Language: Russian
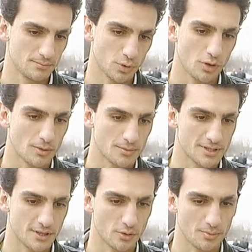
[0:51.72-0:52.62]
плохо в
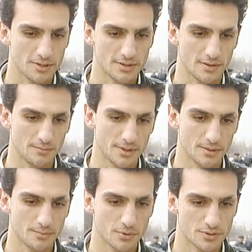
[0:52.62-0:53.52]
стенку поставил. Мне
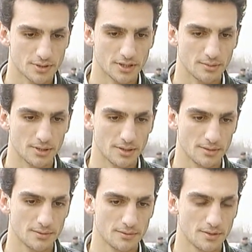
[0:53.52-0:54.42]
просто надо было
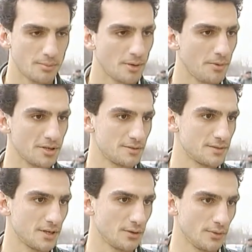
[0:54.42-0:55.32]
не попасть в
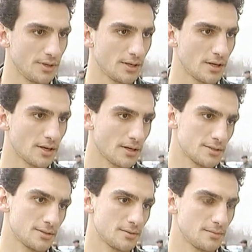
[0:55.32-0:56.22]
стенку, и как
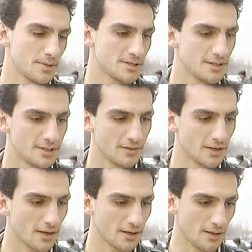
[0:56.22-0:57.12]
раз последнего
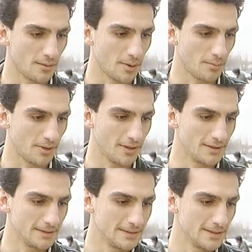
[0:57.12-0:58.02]
игрока я попал,
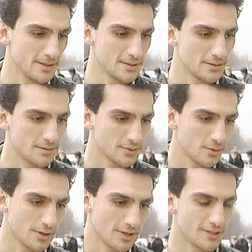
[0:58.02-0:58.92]

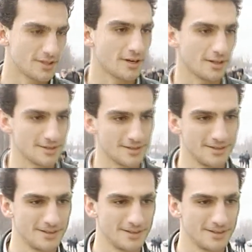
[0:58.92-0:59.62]
сколько не старался.